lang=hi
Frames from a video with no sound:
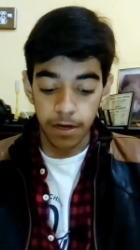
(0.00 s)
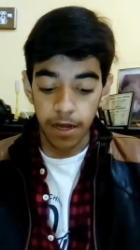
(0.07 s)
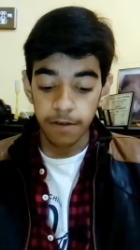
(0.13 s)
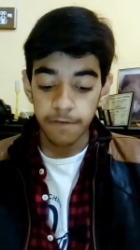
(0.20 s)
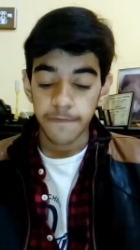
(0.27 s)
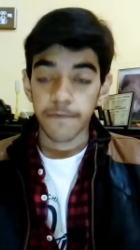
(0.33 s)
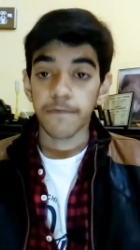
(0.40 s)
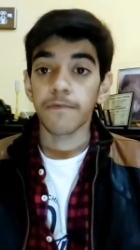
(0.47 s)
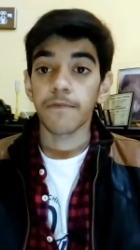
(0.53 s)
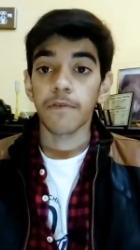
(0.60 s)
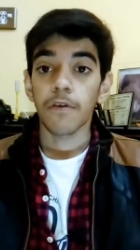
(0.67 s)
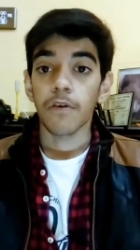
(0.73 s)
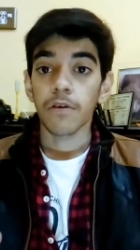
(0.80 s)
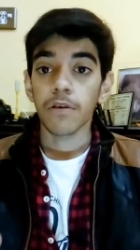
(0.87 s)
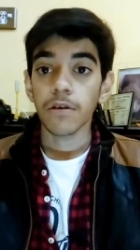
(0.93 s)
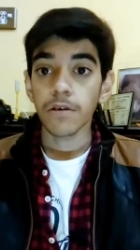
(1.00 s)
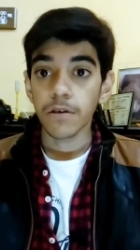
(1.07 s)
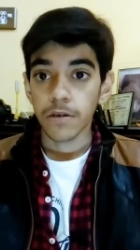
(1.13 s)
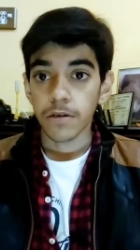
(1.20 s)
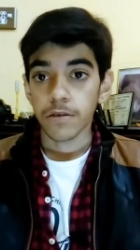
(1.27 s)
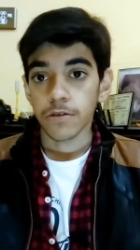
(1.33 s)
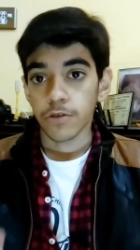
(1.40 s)
रेड फोर
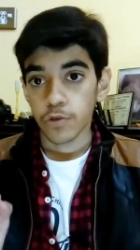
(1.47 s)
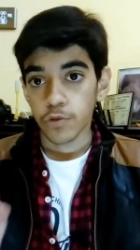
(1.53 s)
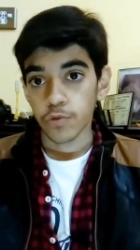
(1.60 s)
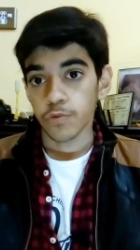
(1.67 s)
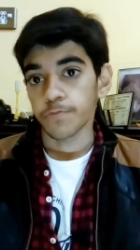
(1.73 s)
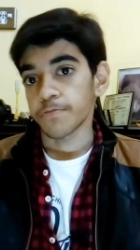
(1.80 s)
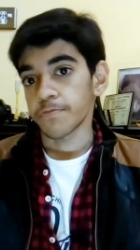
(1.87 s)
टू